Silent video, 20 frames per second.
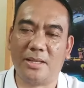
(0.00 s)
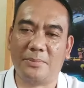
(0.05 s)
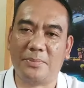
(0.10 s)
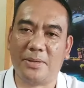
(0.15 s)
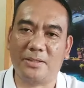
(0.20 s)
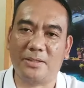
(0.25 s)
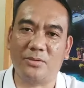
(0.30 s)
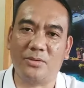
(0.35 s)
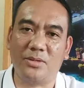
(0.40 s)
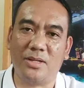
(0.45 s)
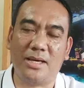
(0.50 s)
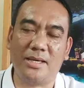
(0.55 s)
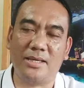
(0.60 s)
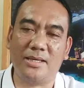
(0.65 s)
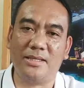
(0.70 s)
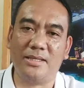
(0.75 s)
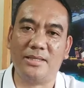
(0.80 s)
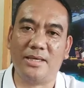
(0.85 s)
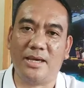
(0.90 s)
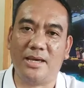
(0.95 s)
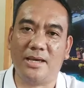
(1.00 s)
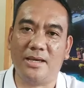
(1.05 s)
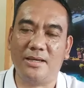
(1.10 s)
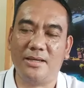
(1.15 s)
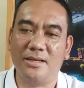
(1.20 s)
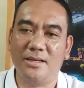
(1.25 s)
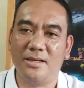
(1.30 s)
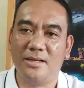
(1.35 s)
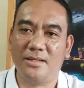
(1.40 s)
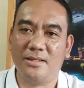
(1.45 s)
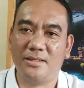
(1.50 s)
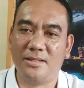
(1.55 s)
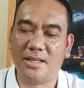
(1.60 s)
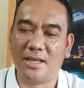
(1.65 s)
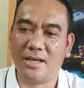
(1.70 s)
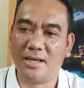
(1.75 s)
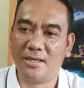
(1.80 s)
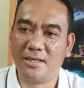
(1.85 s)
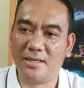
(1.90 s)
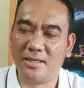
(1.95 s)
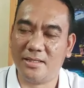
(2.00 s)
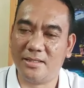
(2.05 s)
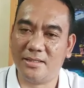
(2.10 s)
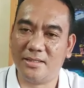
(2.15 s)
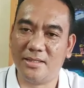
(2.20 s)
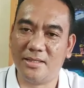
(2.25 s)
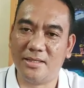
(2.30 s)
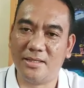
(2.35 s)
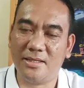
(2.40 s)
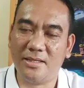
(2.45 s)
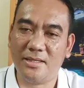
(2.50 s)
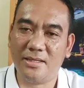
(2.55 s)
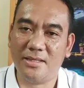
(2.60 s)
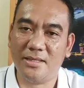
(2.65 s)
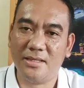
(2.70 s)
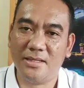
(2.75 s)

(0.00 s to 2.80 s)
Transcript: napatunayan niya na hindi